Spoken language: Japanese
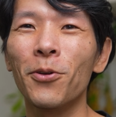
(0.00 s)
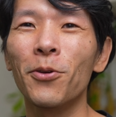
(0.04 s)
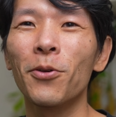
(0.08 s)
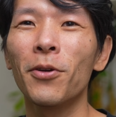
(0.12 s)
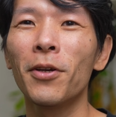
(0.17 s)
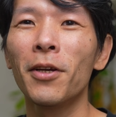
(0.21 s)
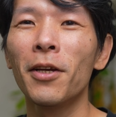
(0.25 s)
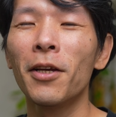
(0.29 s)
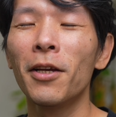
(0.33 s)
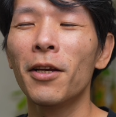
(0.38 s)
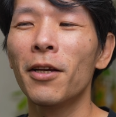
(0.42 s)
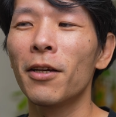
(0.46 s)
ういう
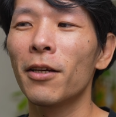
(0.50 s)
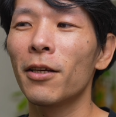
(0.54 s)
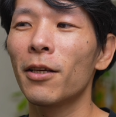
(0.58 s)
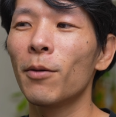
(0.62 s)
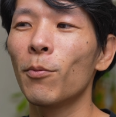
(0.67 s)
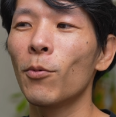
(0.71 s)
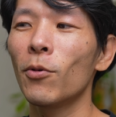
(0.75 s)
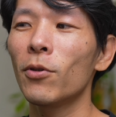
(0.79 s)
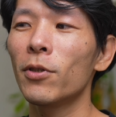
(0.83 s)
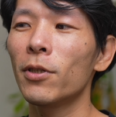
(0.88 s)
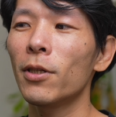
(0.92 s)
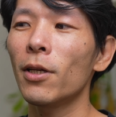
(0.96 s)
気
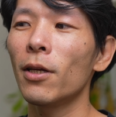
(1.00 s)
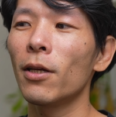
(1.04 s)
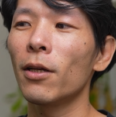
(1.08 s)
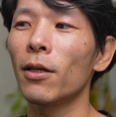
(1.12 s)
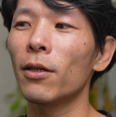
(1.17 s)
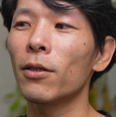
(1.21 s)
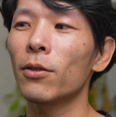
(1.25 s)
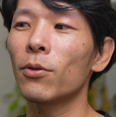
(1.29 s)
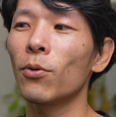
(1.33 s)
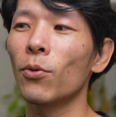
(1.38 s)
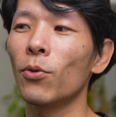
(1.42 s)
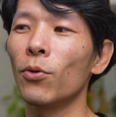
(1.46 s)
持ち
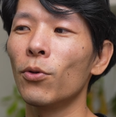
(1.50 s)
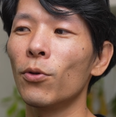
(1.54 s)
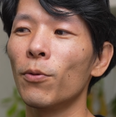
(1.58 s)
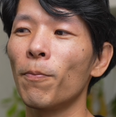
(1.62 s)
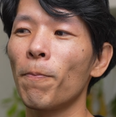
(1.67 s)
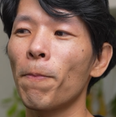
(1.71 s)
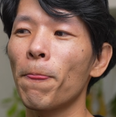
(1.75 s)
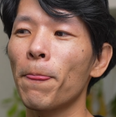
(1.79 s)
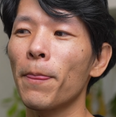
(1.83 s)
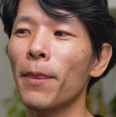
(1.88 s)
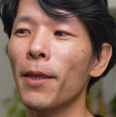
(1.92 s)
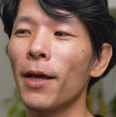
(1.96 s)
でそうい
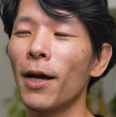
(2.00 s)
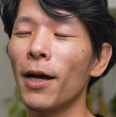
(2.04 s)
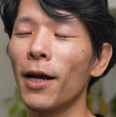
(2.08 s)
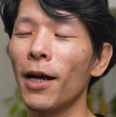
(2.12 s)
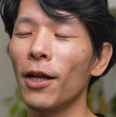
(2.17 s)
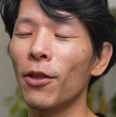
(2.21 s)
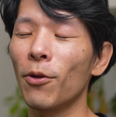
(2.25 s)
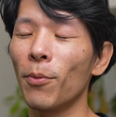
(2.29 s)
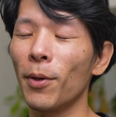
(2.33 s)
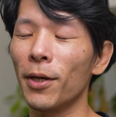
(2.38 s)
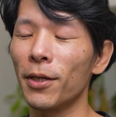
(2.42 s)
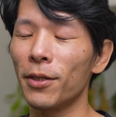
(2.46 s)
う
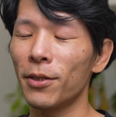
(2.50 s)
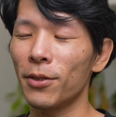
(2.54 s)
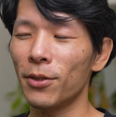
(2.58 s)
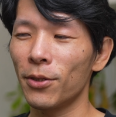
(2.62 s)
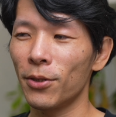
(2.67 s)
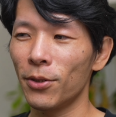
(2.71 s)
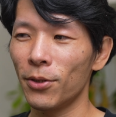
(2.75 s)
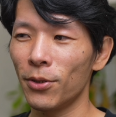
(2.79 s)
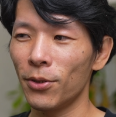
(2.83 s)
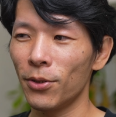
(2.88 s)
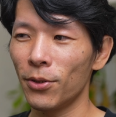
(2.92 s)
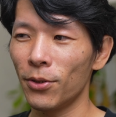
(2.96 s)
アドバイス、
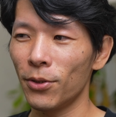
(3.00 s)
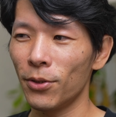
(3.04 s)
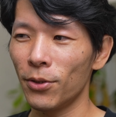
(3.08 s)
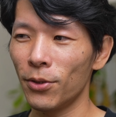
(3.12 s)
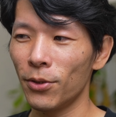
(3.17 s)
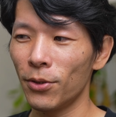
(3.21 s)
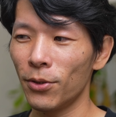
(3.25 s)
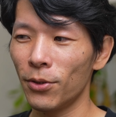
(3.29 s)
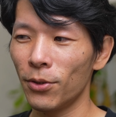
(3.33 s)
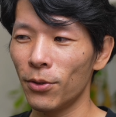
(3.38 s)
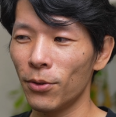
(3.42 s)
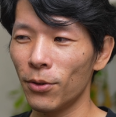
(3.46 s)

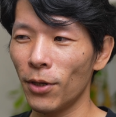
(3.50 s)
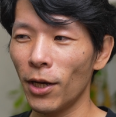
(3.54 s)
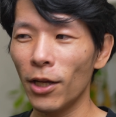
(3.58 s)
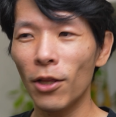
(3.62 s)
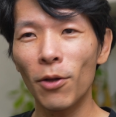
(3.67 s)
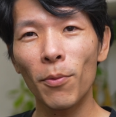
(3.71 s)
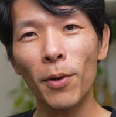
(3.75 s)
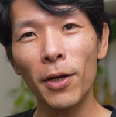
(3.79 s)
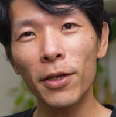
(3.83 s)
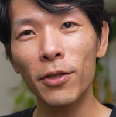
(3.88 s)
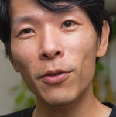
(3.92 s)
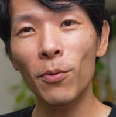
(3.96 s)

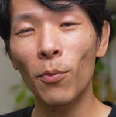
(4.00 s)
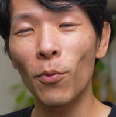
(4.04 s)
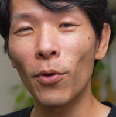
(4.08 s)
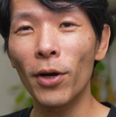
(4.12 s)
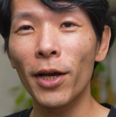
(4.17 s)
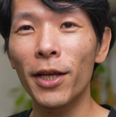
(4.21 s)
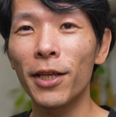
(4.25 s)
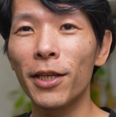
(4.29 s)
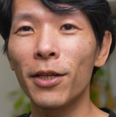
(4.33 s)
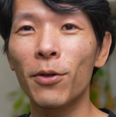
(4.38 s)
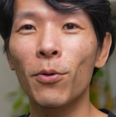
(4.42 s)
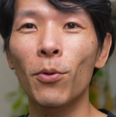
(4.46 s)
アドバイスをも
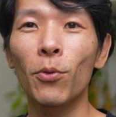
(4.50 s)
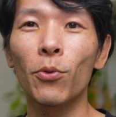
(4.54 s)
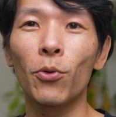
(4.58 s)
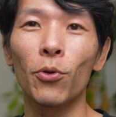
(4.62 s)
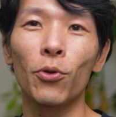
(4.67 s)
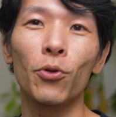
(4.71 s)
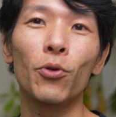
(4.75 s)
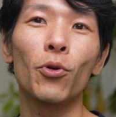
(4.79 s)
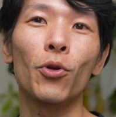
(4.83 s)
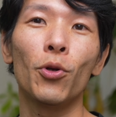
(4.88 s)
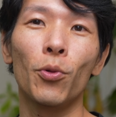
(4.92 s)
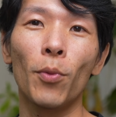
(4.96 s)
らいに行こうと
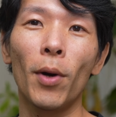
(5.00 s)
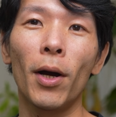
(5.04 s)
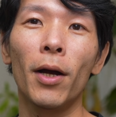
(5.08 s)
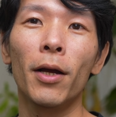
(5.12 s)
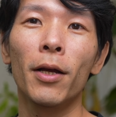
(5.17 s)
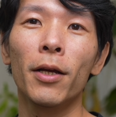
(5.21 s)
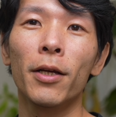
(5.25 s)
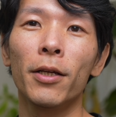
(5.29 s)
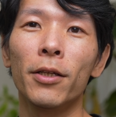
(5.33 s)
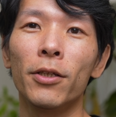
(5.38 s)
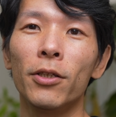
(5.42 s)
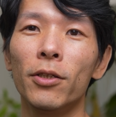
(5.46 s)
いうよりは、
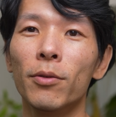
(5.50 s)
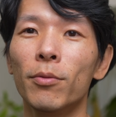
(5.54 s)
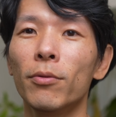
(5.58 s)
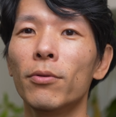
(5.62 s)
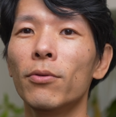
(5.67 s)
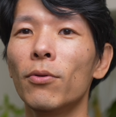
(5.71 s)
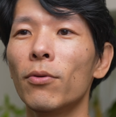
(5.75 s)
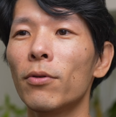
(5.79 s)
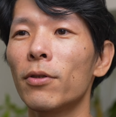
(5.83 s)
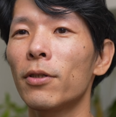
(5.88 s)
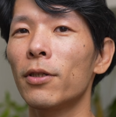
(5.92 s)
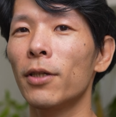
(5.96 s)
自
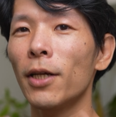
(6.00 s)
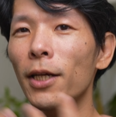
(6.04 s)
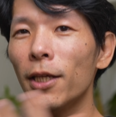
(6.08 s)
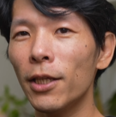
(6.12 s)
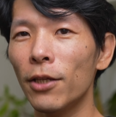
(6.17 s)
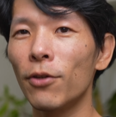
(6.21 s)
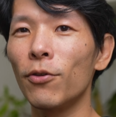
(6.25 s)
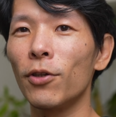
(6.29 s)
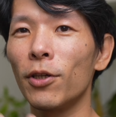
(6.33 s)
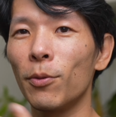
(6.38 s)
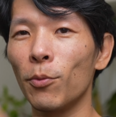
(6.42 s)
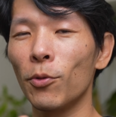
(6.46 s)
分の辛いっ
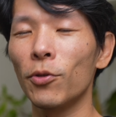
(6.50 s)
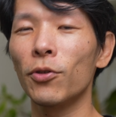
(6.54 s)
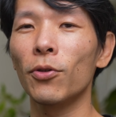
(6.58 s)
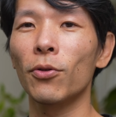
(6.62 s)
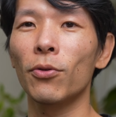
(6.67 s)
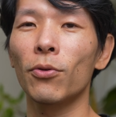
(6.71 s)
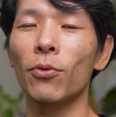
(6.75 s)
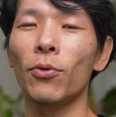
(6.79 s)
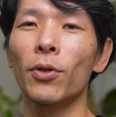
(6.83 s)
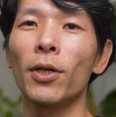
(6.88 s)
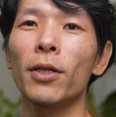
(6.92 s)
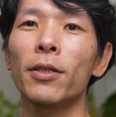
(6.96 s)
ていう気持ちを
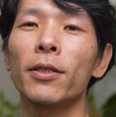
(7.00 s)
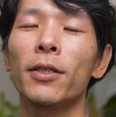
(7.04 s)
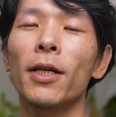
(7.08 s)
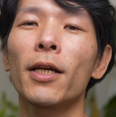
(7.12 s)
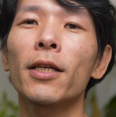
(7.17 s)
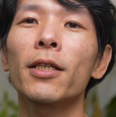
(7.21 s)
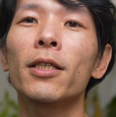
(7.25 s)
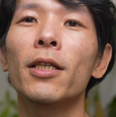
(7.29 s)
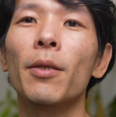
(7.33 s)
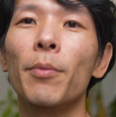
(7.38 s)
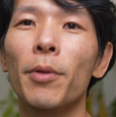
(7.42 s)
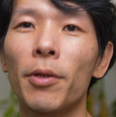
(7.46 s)
とりあえず
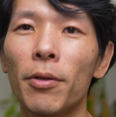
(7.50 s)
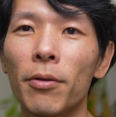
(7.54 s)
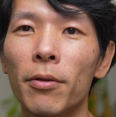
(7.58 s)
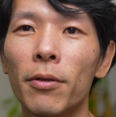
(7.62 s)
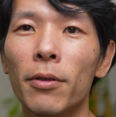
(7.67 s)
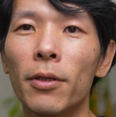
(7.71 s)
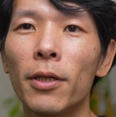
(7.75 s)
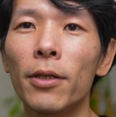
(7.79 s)
出してみる。